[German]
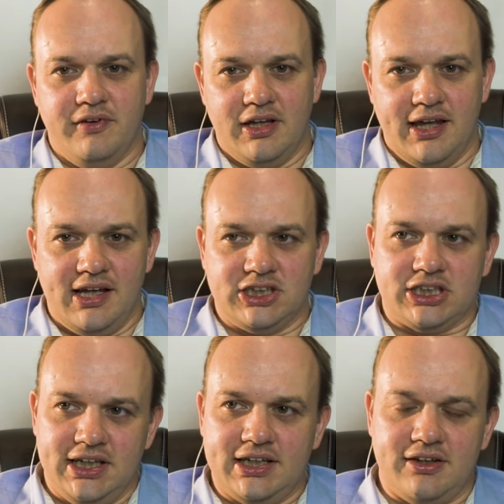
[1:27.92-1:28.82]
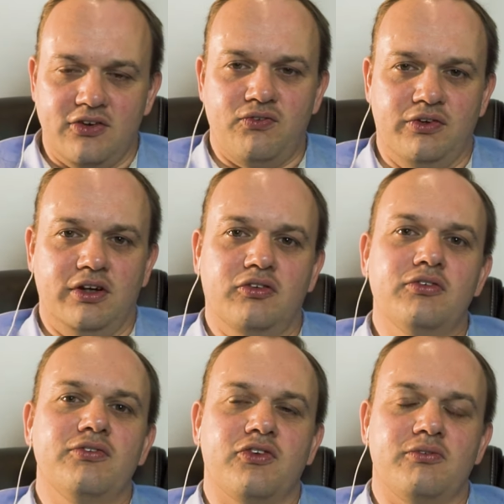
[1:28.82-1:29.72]
eher schlecht ist für den
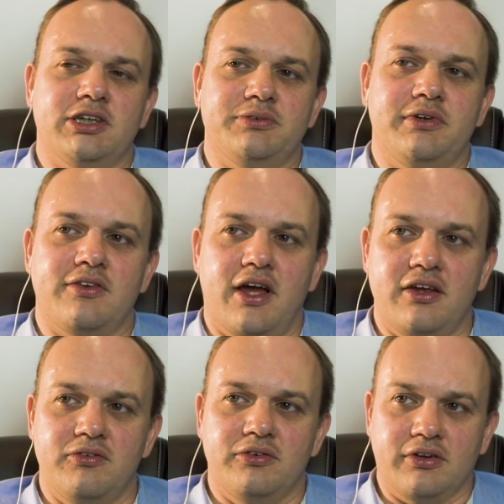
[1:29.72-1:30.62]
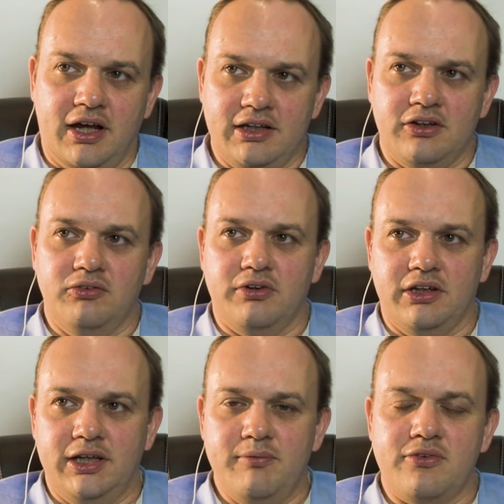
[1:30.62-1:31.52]
Ruf zum Beispiel des eigenen,
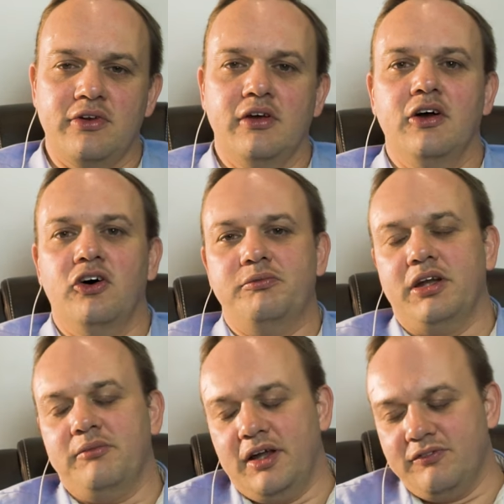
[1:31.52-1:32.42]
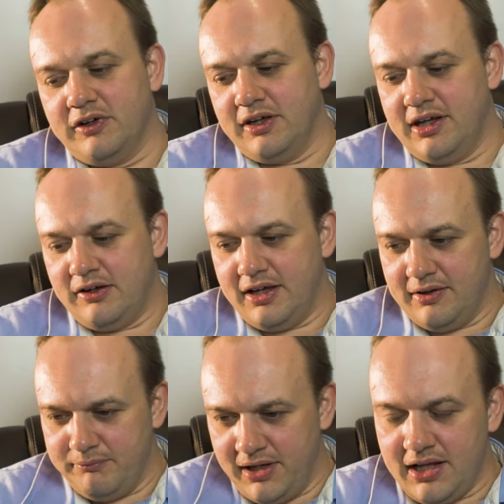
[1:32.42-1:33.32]
Unternehmens und man am Anfang eher
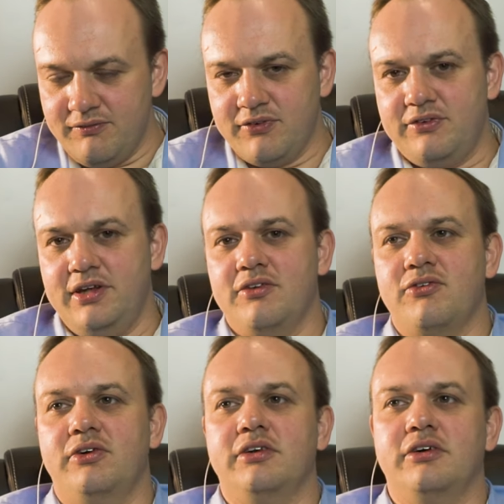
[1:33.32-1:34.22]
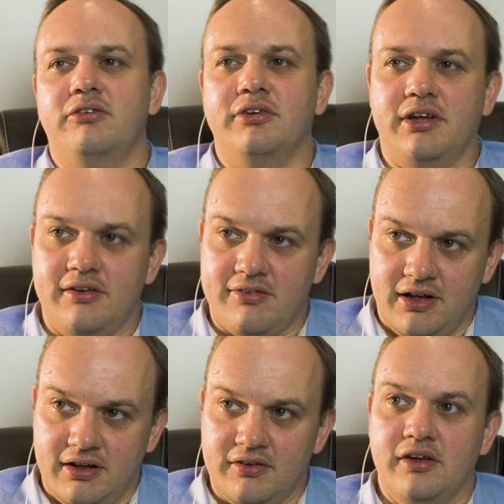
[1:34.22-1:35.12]
mehr investieren sollte und dann
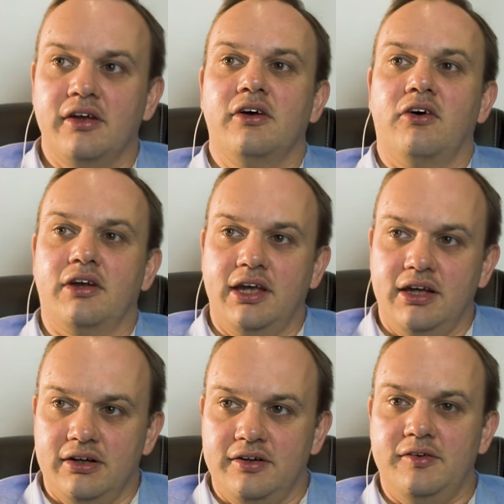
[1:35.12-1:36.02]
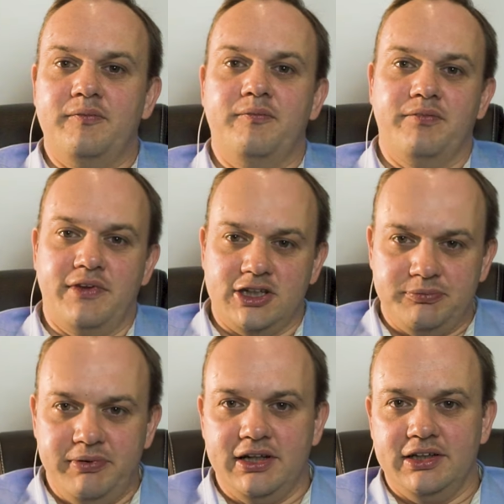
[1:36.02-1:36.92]
sagen, okay, äh, das
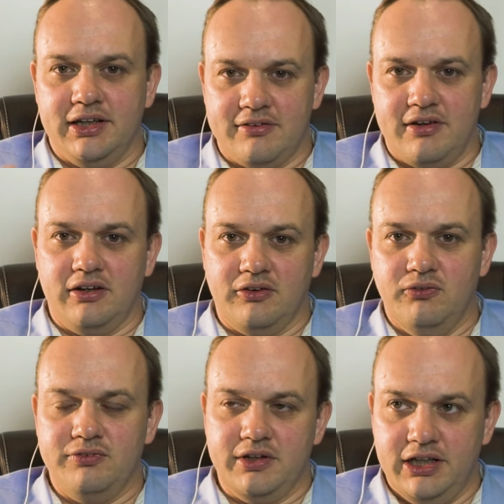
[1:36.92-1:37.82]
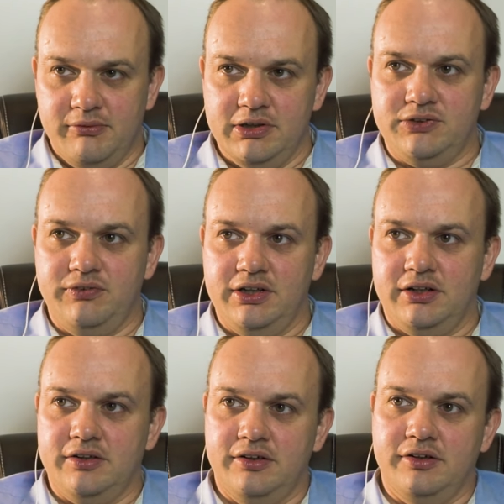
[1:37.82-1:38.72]
spiegelt jetzt deinen Ruf, dein Image
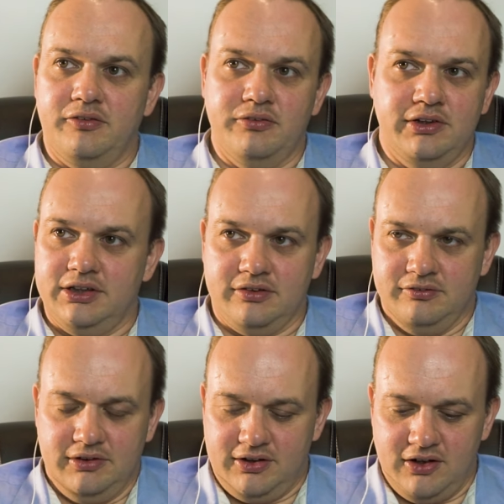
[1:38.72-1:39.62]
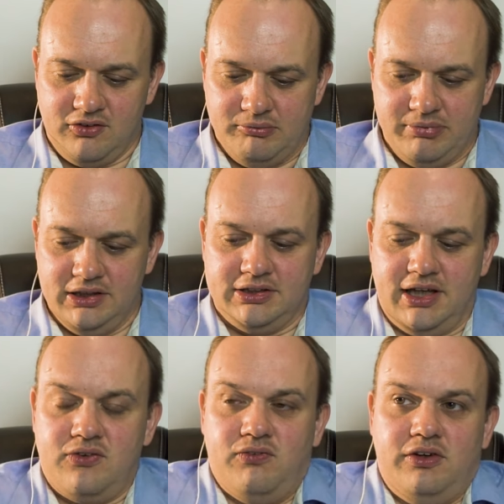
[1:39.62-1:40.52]
wieder äh, und nie, nicht irgend so ein billig
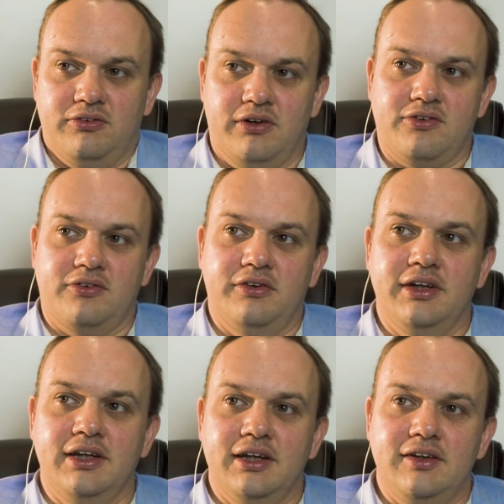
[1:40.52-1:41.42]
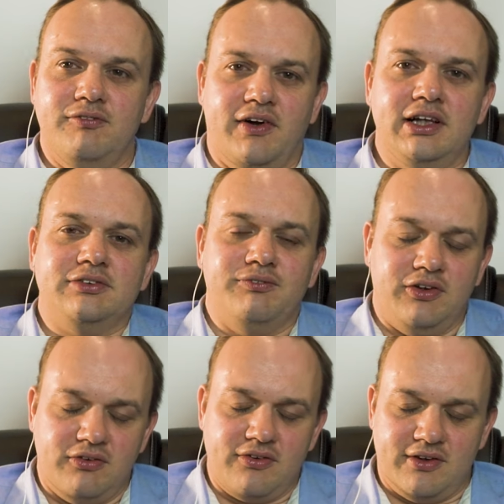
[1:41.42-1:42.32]
Drecksvideo. Also die falsche, wie
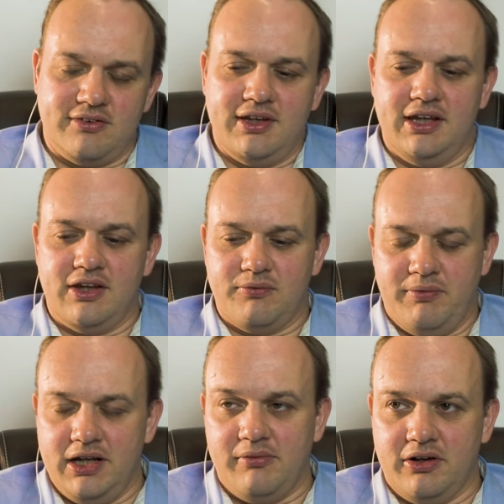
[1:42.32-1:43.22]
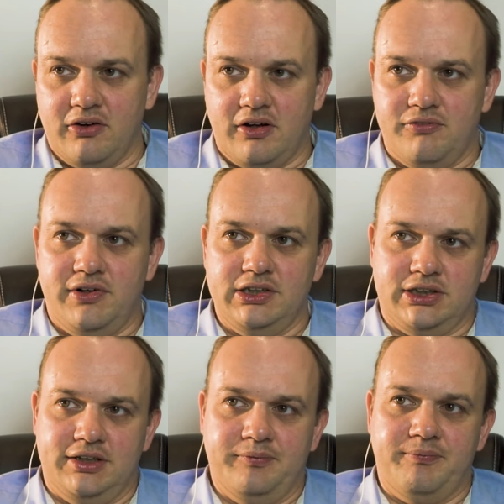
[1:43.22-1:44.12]
du das sagst, die gehen das meiner Meinung nach auch falsch
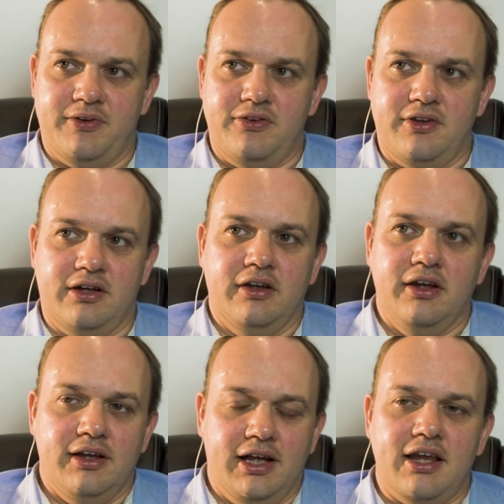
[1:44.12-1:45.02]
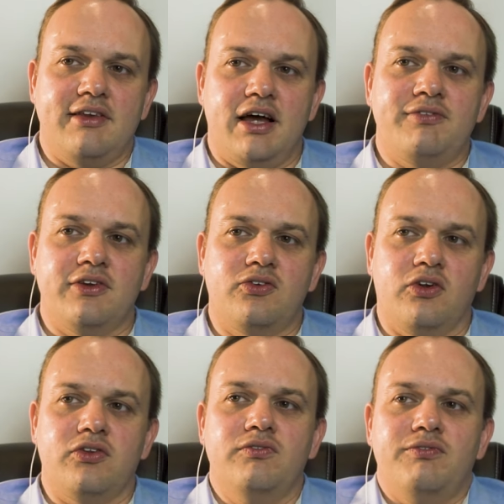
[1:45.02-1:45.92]
an. Dass sie sagen, ja, das darf nichts
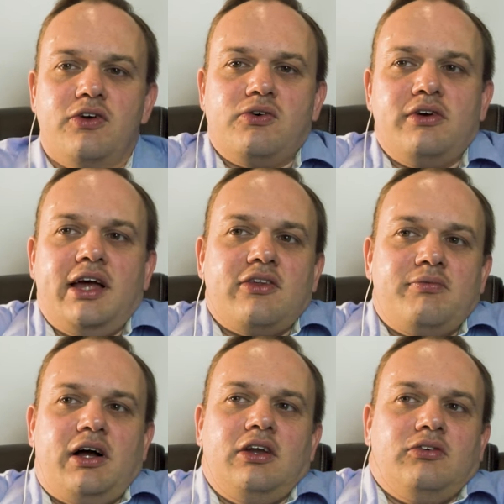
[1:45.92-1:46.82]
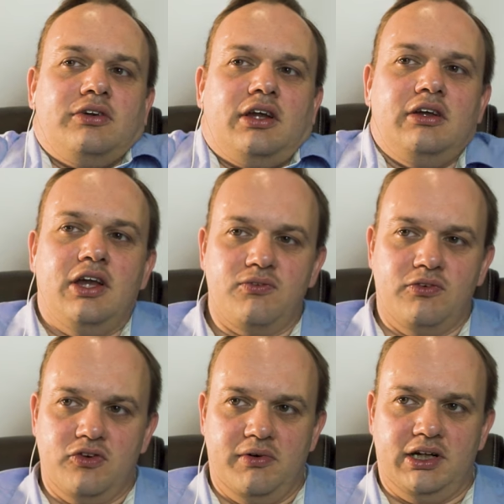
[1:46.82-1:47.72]
kosten, wir gucken erstmal und dann lassen wir
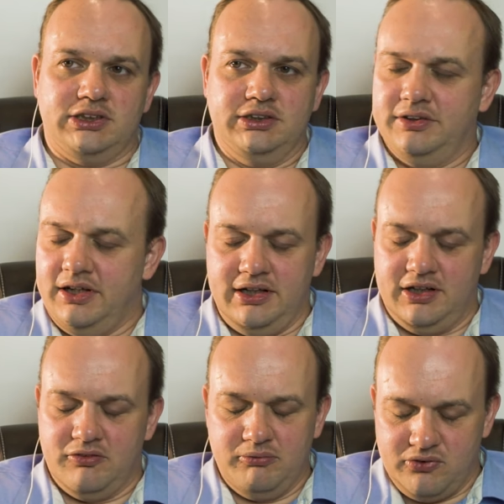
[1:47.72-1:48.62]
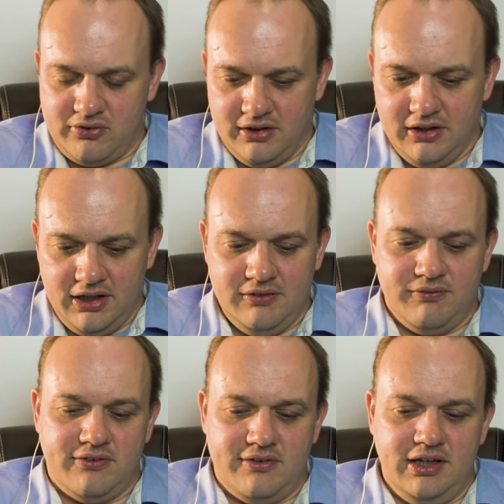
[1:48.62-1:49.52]
uns überraschen. Nein, du musst
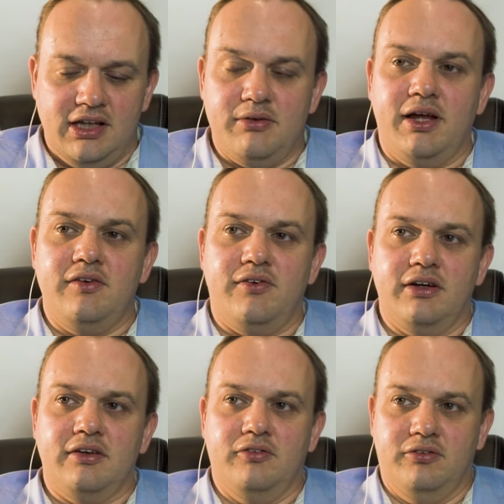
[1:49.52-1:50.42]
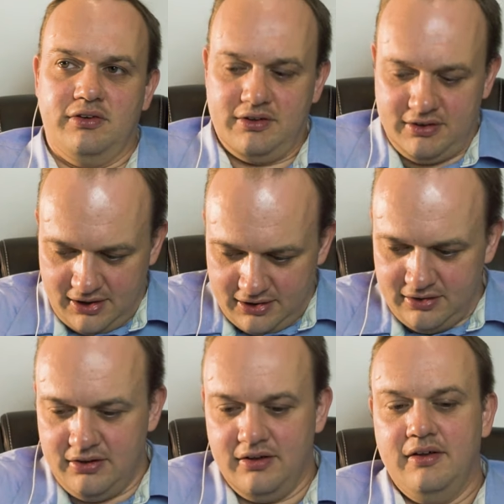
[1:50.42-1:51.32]
investieren am Anfang und
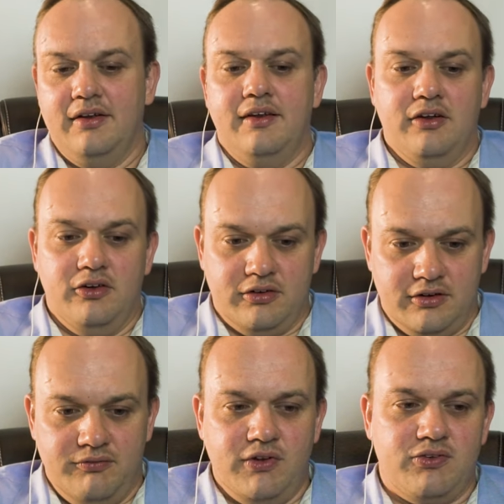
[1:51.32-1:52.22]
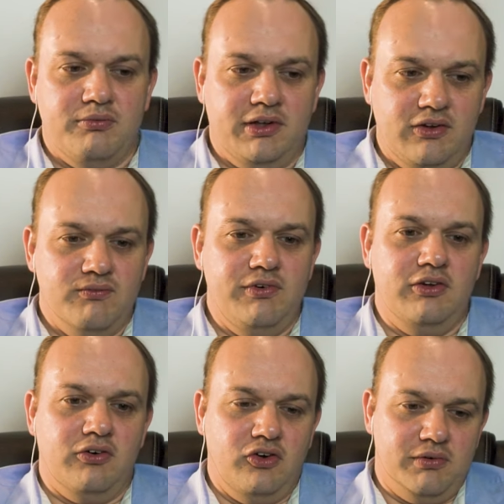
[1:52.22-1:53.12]
dann wirst du mit diesem
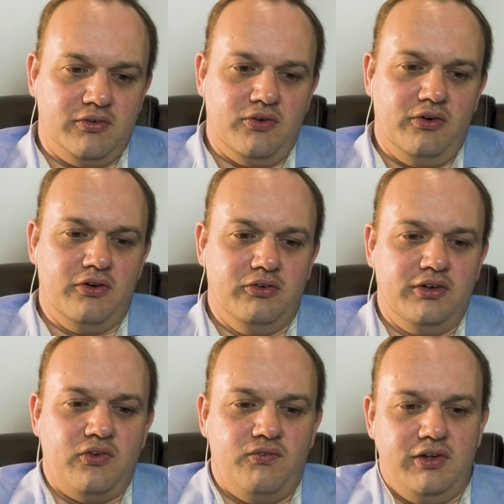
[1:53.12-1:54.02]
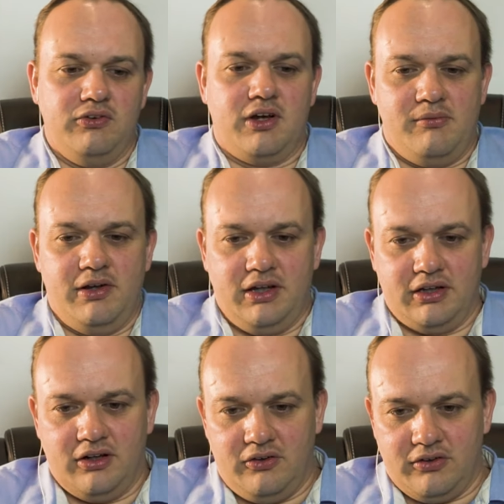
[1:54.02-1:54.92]
Video auch überzeugen. Und dieses Video kann man ja
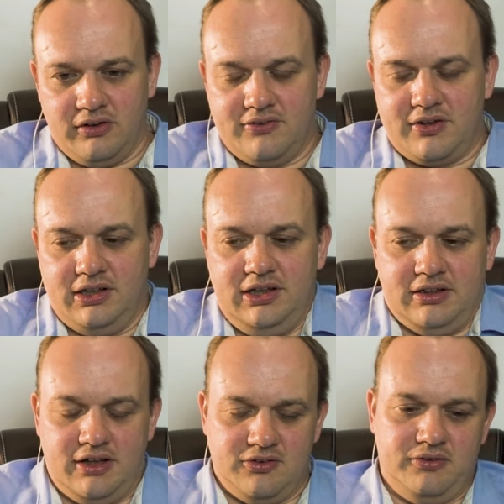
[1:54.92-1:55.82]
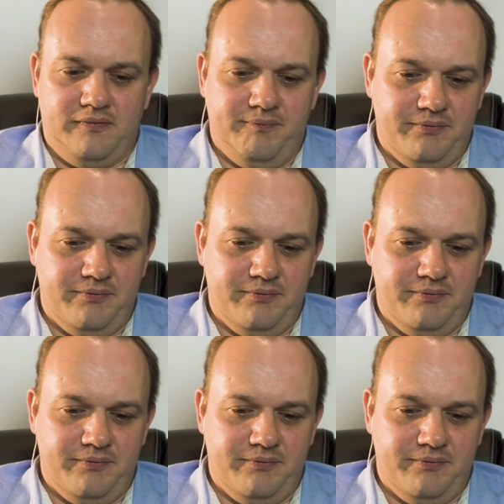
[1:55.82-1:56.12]
dann auch äh, skalieren. Also